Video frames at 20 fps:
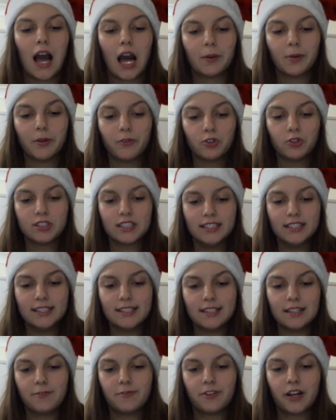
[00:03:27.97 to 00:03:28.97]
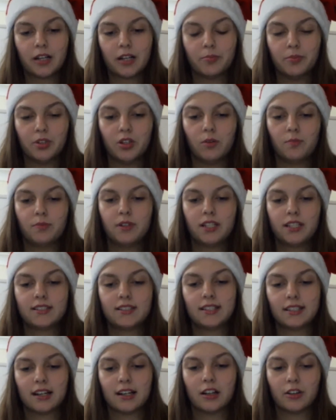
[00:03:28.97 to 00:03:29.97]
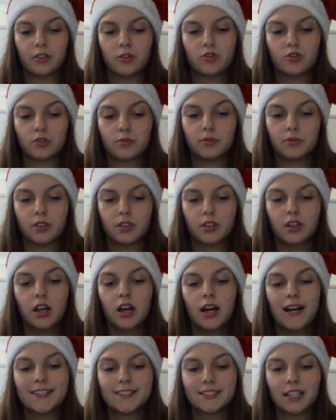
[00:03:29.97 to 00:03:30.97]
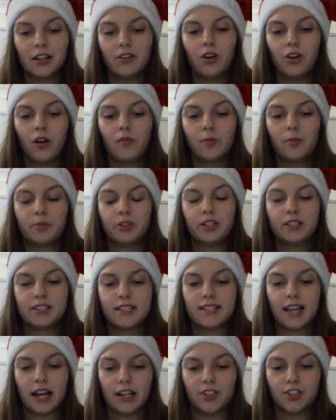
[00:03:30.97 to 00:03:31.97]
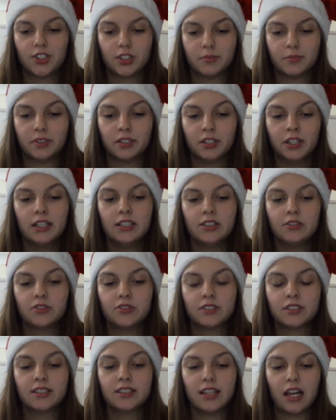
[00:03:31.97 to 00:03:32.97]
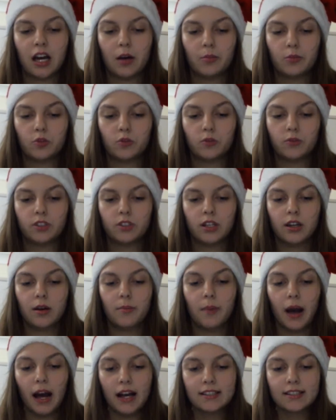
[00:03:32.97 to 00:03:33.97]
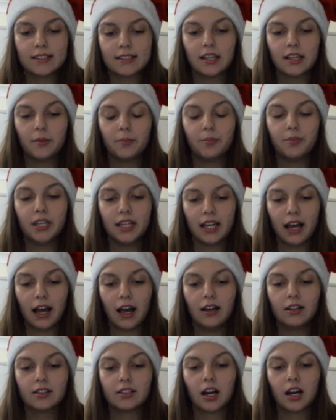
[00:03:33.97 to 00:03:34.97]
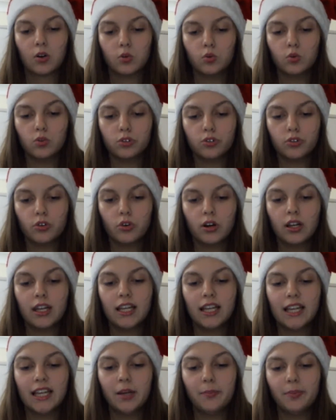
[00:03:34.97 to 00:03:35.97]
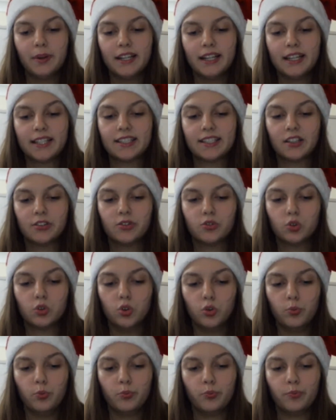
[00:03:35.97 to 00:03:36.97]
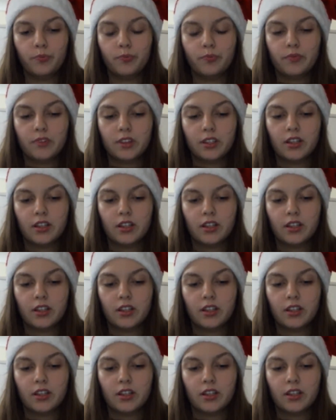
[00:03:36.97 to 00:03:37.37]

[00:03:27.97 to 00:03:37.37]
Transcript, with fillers: Aber wo sind sie? fragt Mia und blickt sich ratlos um. Und dann hören wir plötzlich eine Stimme, die unseren Namen ruft. Max, Mia, Caruso, hier bin ich, hier drüben.